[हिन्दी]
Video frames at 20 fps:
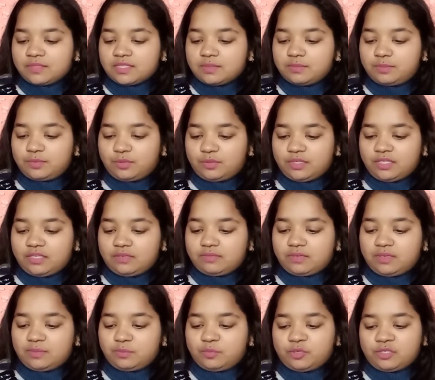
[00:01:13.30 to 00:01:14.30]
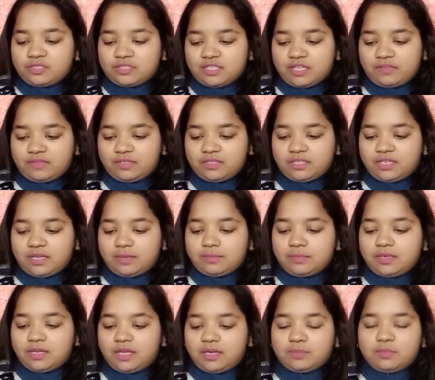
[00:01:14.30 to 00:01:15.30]
प्रोटीन वन पॉइंट सेवन ग्राम
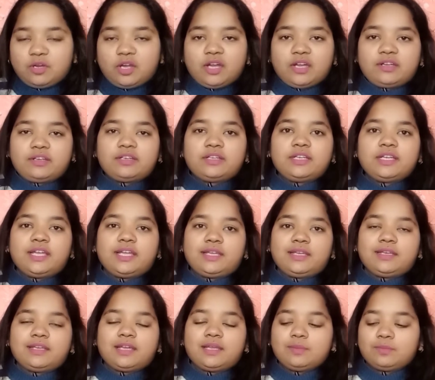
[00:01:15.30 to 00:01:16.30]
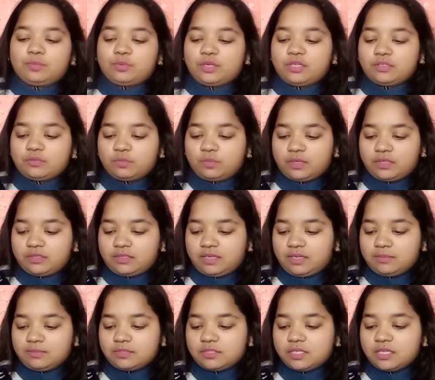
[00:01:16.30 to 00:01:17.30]
कार्बोहाइड्रेट एटी नाइन पॉइंट वन
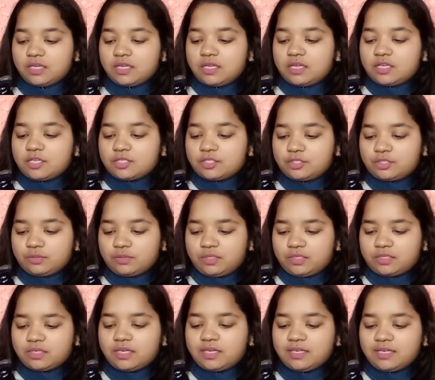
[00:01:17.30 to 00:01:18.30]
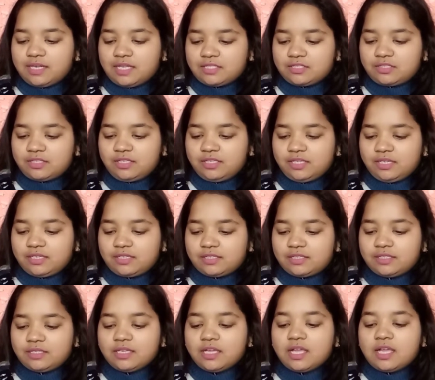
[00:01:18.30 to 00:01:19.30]
ग्राम्स शुगर नेचुरली
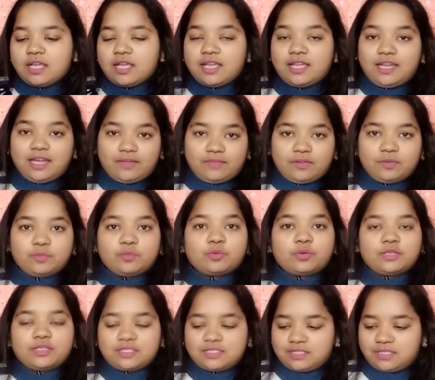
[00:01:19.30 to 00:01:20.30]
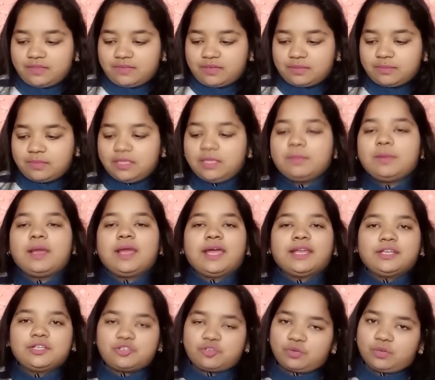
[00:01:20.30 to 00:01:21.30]
अकरिंग एलेवन पॉइंट सेवन मतलब
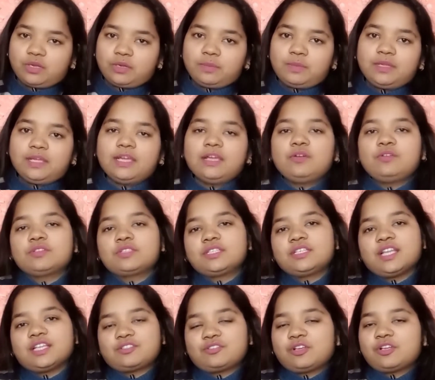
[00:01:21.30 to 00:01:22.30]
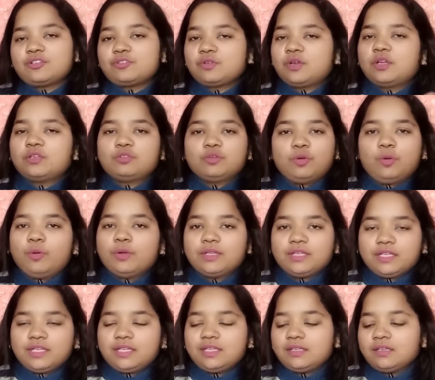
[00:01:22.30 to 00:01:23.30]
एडिड शुगर भी है उसकी नेचुरल शुगर तो
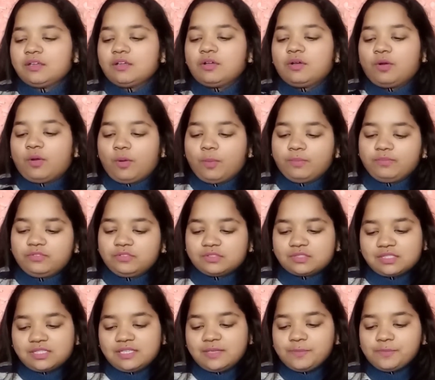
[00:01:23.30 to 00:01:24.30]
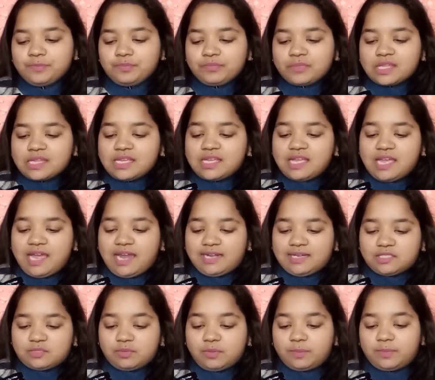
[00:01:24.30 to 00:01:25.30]
होगी ही ऑब्वियसली
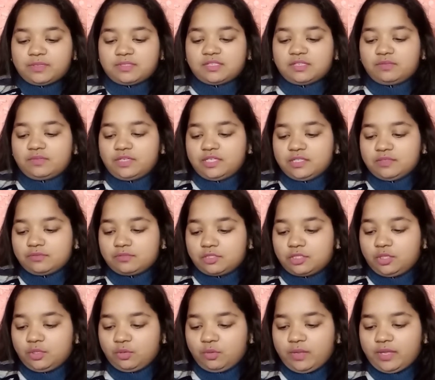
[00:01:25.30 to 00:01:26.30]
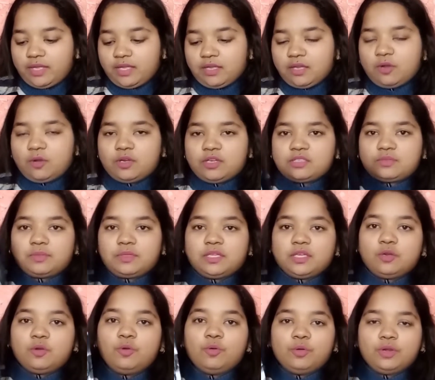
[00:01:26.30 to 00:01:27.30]
एंड इसमें प्रिजर्वेटिव ज़ीरो हैं और इसमें
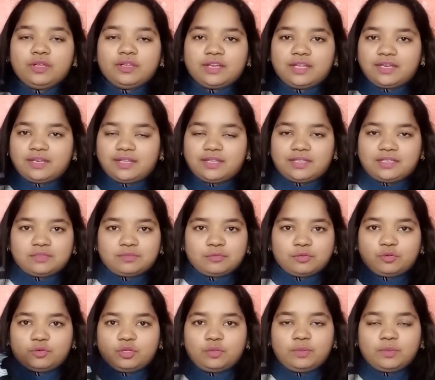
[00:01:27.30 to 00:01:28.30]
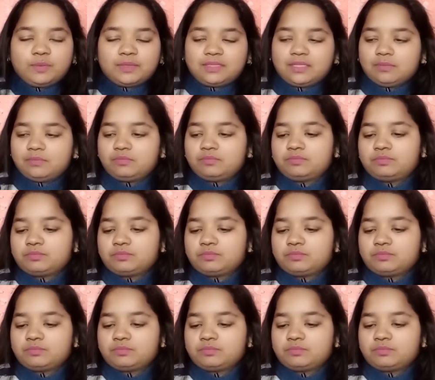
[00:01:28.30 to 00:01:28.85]
ये होल ग्रेन है इसमें कोई भी मतलब